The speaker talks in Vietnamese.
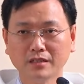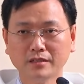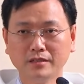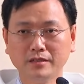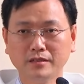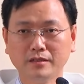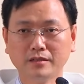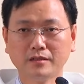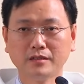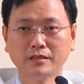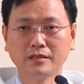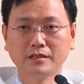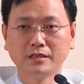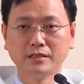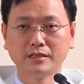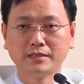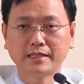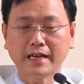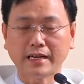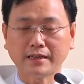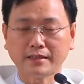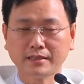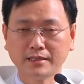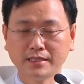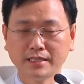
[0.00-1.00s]
giữa người
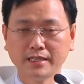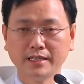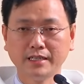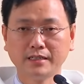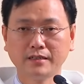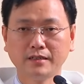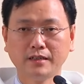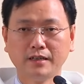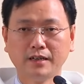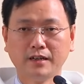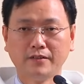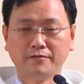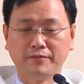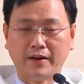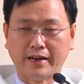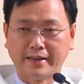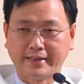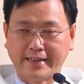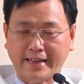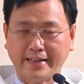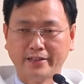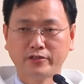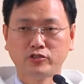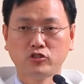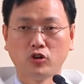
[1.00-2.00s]
chăn chiên và
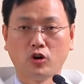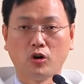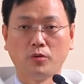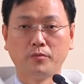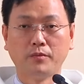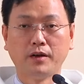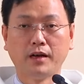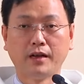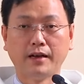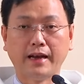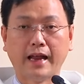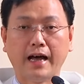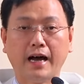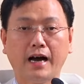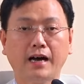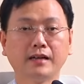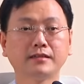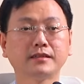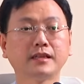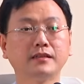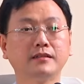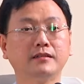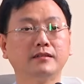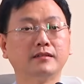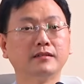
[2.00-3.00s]
kẻ trộm là ở
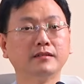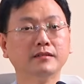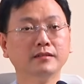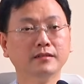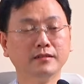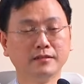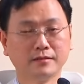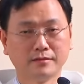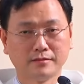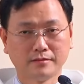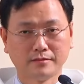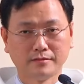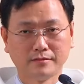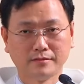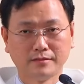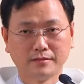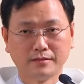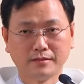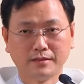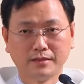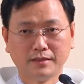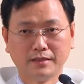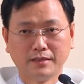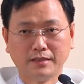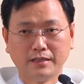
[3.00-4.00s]
tình thương.
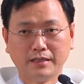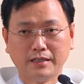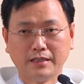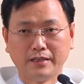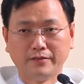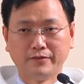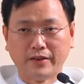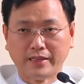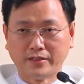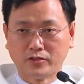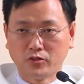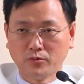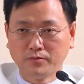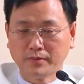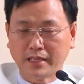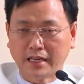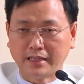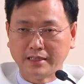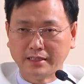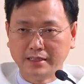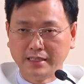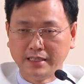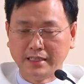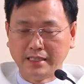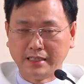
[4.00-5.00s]
Vậy chúng
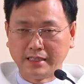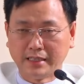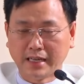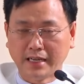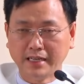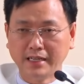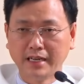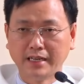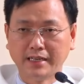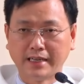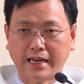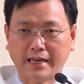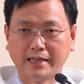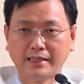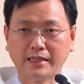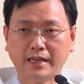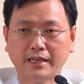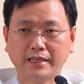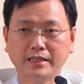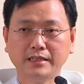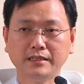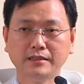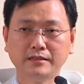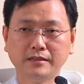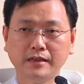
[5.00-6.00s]
ta nhìn thấy hình ảnh
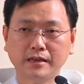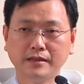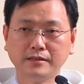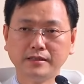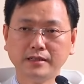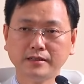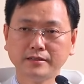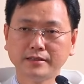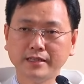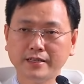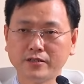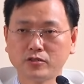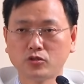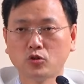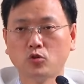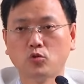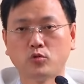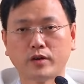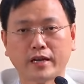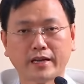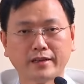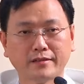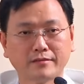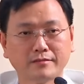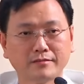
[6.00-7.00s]
đấy nơi Đức
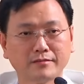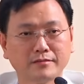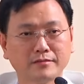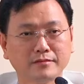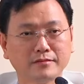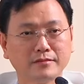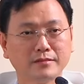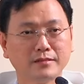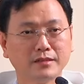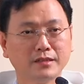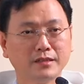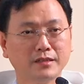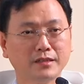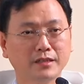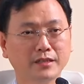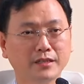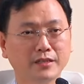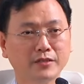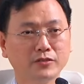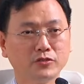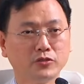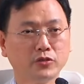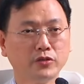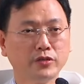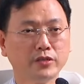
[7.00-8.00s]
Giêsu đấy.
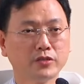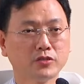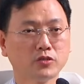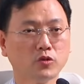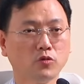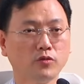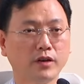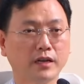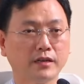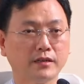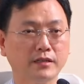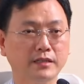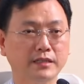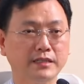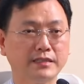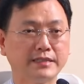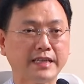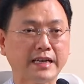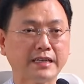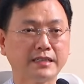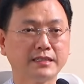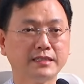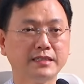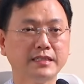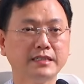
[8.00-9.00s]
Chúa Giêsu là người
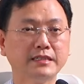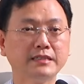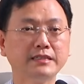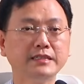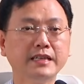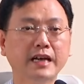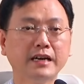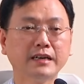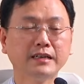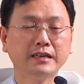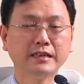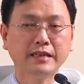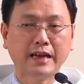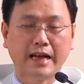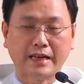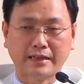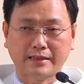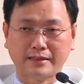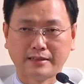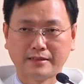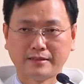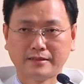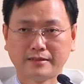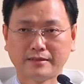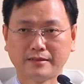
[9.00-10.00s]
chăn chiên nhân lành.